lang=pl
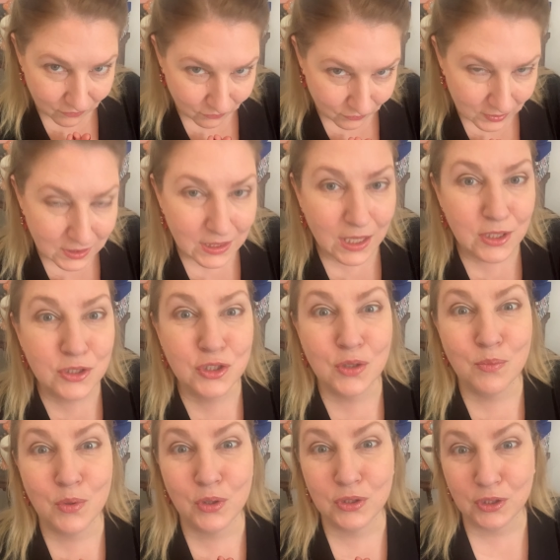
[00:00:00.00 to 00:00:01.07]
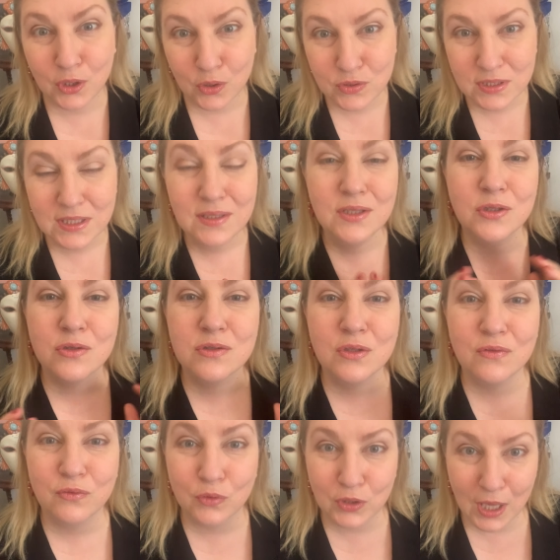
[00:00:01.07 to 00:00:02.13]
Witajcie moi drodzy, to
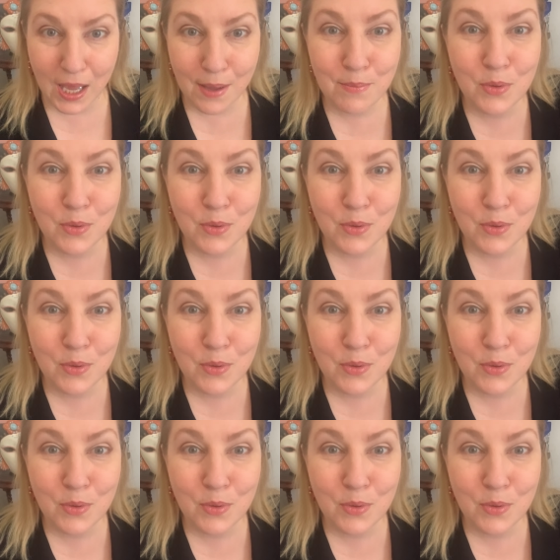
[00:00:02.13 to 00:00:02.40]
znowu ja,